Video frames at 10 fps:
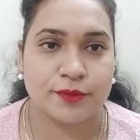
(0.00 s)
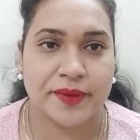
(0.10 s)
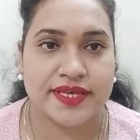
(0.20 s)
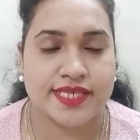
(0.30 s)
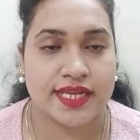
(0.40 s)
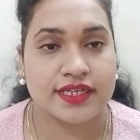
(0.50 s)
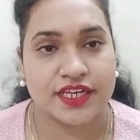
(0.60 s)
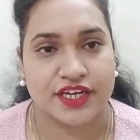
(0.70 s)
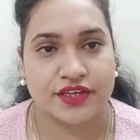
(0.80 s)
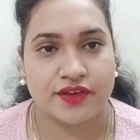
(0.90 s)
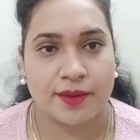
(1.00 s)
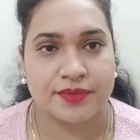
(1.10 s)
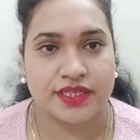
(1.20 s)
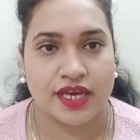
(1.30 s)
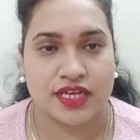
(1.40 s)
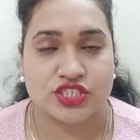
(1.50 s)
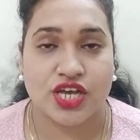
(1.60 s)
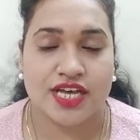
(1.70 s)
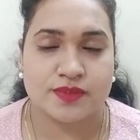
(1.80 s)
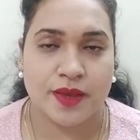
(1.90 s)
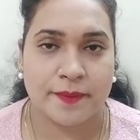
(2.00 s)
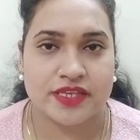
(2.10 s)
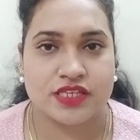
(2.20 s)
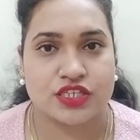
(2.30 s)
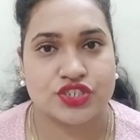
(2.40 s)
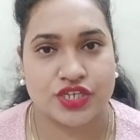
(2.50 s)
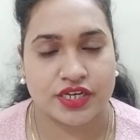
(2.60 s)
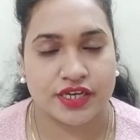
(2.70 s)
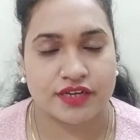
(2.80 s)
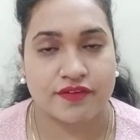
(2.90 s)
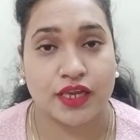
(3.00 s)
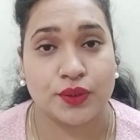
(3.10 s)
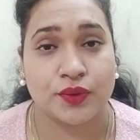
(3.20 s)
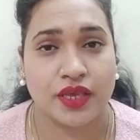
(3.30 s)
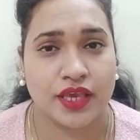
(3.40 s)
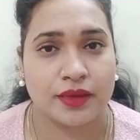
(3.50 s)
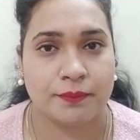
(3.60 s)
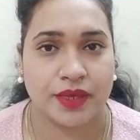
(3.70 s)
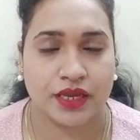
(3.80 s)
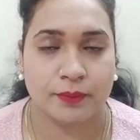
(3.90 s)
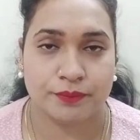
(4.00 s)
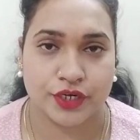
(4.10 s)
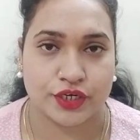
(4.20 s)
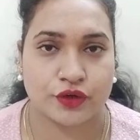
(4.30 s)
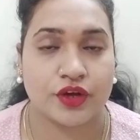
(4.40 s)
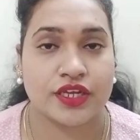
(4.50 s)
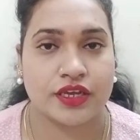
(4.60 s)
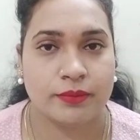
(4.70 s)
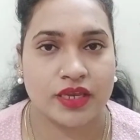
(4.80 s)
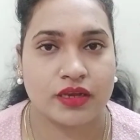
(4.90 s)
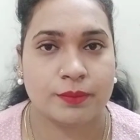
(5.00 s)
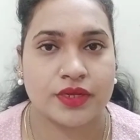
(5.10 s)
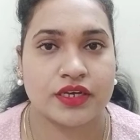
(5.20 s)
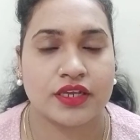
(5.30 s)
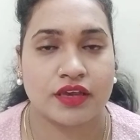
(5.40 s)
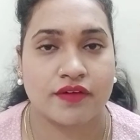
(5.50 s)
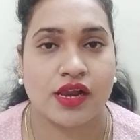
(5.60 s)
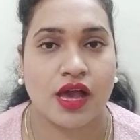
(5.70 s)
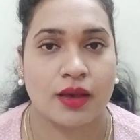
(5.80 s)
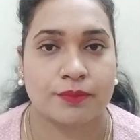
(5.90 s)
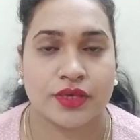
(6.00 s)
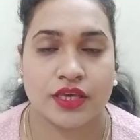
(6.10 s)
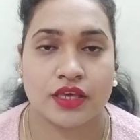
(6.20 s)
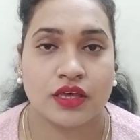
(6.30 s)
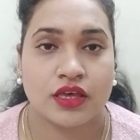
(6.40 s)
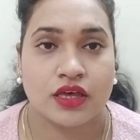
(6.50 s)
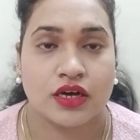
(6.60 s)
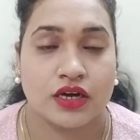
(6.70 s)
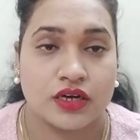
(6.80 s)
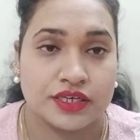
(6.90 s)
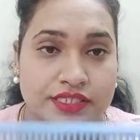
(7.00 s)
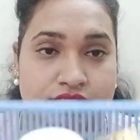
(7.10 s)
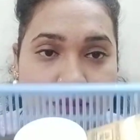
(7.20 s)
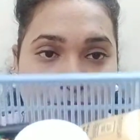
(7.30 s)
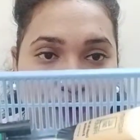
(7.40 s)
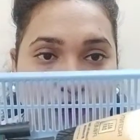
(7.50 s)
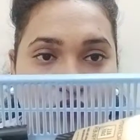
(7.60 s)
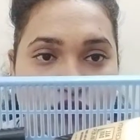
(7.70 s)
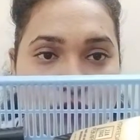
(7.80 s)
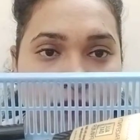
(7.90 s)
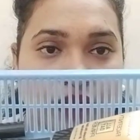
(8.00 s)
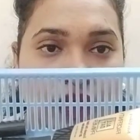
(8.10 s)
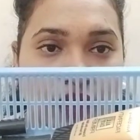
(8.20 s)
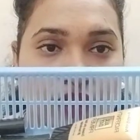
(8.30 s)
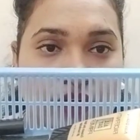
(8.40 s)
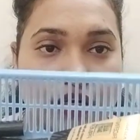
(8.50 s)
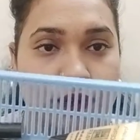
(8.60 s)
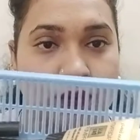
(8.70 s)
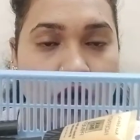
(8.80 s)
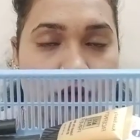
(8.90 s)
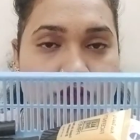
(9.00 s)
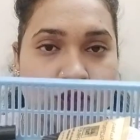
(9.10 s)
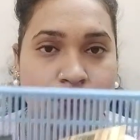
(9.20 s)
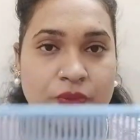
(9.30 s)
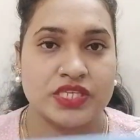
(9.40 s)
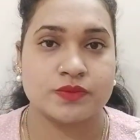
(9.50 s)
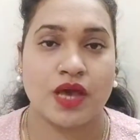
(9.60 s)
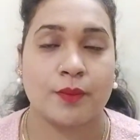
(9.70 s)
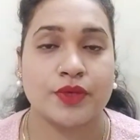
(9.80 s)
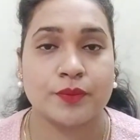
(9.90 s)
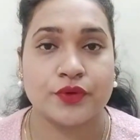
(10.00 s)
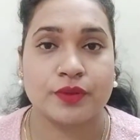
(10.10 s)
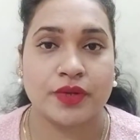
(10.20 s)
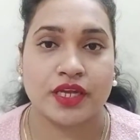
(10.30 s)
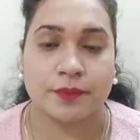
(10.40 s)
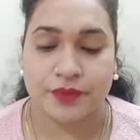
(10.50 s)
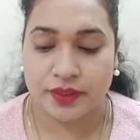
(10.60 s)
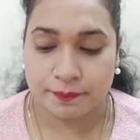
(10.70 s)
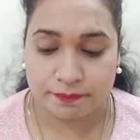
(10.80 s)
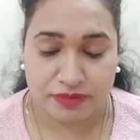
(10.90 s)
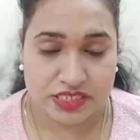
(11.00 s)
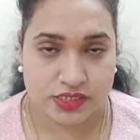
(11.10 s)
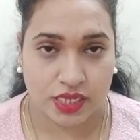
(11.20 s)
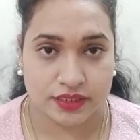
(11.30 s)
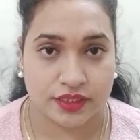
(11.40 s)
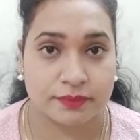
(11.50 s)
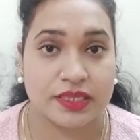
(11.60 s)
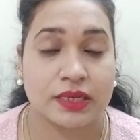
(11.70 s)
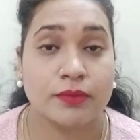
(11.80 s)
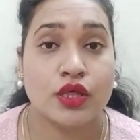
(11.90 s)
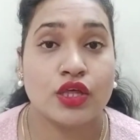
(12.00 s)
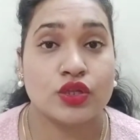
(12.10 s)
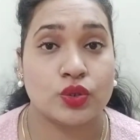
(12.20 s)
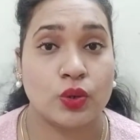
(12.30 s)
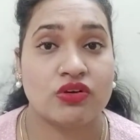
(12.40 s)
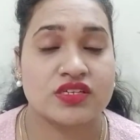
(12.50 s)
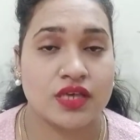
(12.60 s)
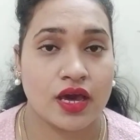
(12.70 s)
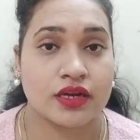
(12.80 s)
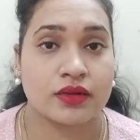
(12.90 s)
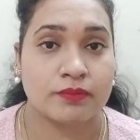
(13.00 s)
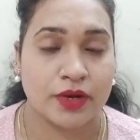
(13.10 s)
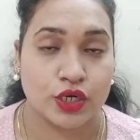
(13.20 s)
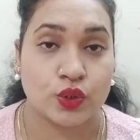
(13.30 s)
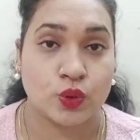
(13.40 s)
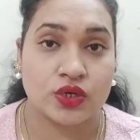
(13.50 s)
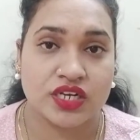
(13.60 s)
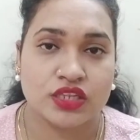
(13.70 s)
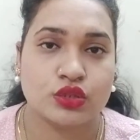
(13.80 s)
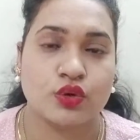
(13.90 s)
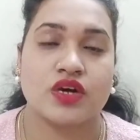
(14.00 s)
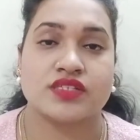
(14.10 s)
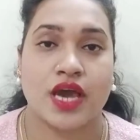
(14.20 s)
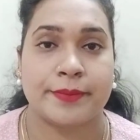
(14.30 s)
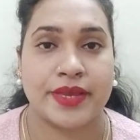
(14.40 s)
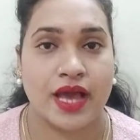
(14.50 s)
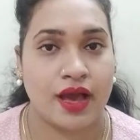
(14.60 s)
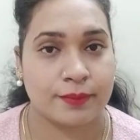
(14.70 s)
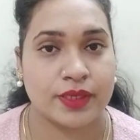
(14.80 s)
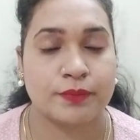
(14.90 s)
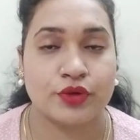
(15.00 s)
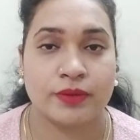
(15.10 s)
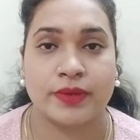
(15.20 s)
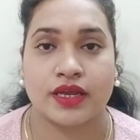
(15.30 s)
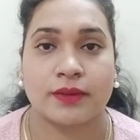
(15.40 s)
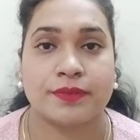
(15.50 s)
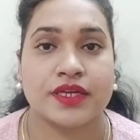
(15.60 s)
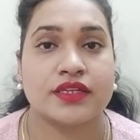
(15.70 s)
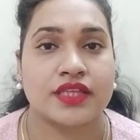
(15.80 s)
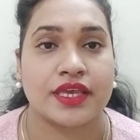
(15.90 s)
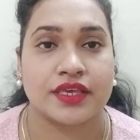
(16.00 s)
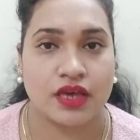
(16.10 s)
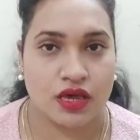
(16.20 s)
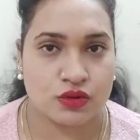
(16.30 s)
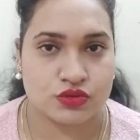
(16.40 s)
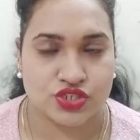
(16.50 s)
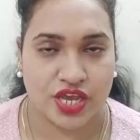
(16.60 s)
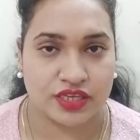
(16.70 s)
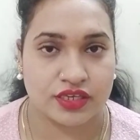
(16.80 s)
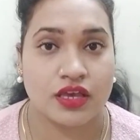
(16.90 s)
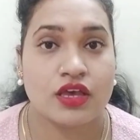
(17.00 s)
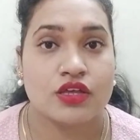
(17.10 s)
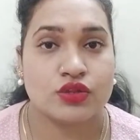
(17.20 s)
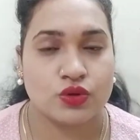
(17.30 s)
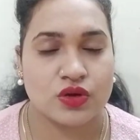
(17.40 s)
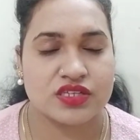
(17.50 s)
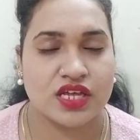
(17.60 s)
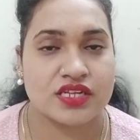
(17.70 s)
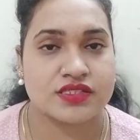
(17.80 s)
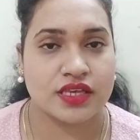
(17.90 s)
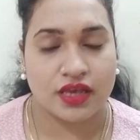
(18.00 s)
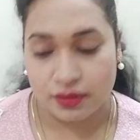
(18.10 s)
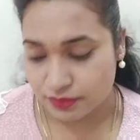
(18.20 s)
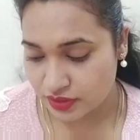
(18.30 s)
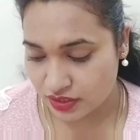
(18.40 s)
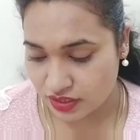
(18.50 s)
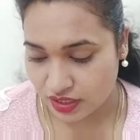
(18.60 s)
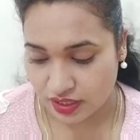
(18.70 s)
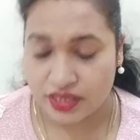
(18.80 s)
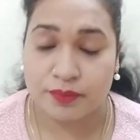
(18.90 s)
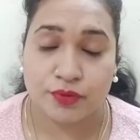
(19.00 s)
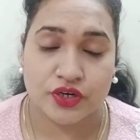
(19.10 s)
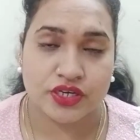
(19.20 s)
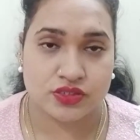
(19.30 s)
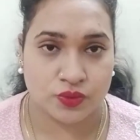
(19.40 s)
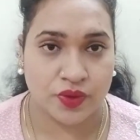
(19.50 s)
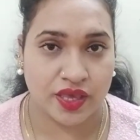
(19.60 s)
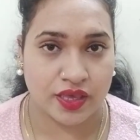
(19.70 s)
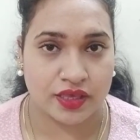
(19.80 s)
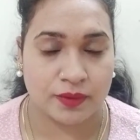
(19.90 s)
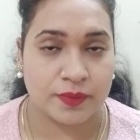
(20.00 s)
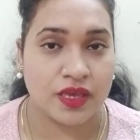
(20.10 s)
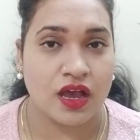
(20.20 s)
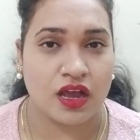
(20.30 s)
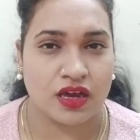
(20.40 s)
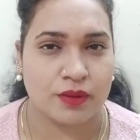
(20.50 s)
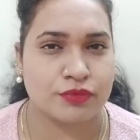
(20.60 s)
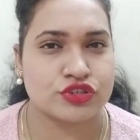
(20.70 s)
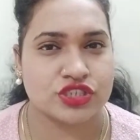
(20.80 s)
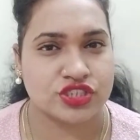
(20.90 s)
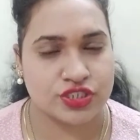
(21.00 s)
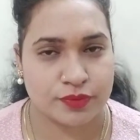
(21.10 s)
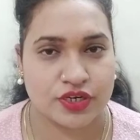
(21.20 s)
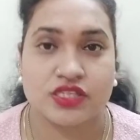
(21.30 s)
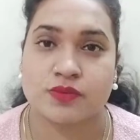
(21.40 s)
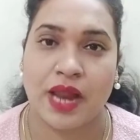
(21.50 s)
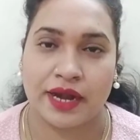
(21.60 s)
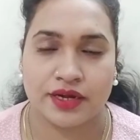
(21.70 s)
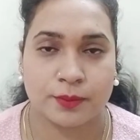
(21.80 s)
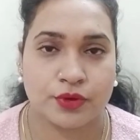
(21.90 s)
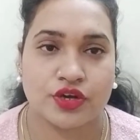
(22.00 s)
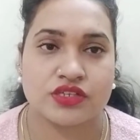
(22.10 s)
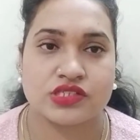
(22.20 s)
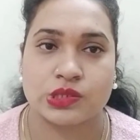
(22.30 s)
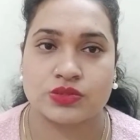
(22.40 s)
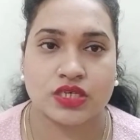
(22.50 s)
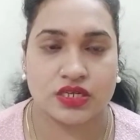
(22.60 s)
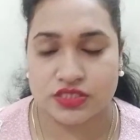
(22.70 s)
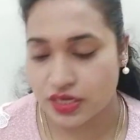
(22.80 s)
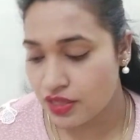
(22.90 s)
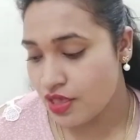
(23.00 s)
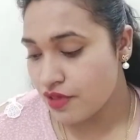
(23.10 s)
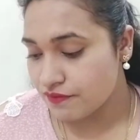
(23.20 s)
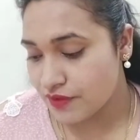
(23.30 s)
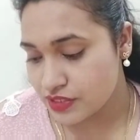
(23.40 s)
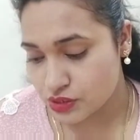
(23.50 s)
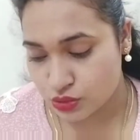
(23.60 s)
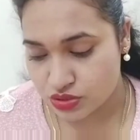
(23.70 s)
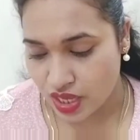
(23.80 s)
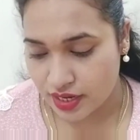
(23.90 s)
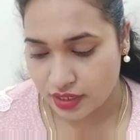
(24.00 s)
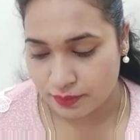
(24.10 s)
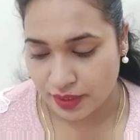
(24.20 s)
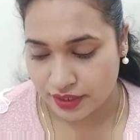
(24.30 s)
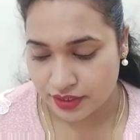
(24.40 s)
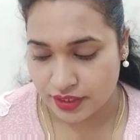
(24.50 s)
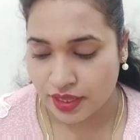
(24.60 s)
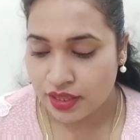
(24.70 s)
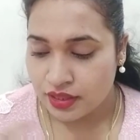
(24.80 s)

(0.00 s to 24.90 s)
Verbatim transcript: माय चैनल क्रिएटिव एमनी आज आज मैं आपके साथ शेयर करने वाली हूँ एक मेकअप किट और ये मेकअप किट केवल आपकी आ, इन सब प्रोडक्ट्स को मिला करके टू थाउजेंड रुपीज़ में आपकी पूरी मेकअप किट बन जाती है मतलब दो हज़ार में टोटल दो हज़ार में आपकी पूरी मेकअप किट तैयार हो जाएगी दो हज़ार से कम के ही प्रोडक्ट्स हुए हैं ये भी अगर आप कुछ अच्छे प्रोडक्ट्स ब्रांडेड प्रोडक्ट्स यूज़ करना चाह रहे वैसे तो सारे ही ब्रांडेड है